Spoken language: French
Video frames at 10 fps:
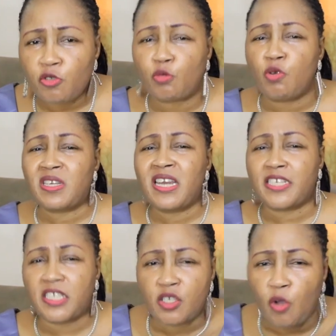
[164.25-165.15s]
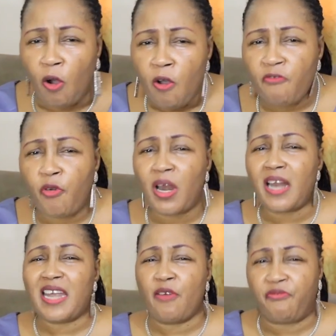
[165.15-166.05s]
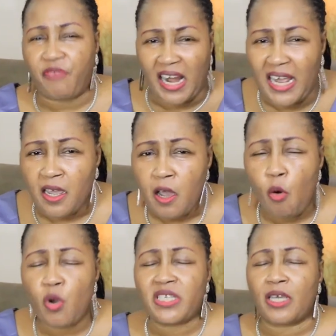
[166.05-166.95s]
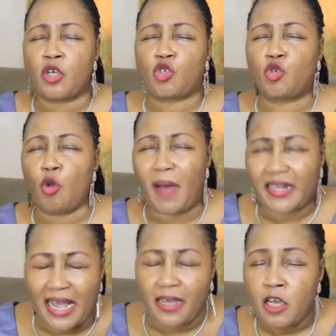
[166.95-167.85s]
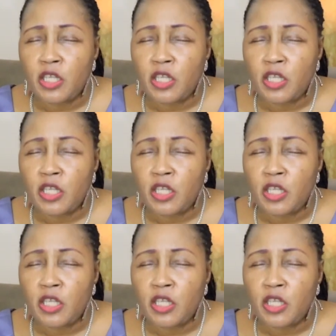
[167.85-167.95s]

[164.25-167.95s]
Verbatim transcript: toute décision venant des vallées, oui Seigneur, ce matin,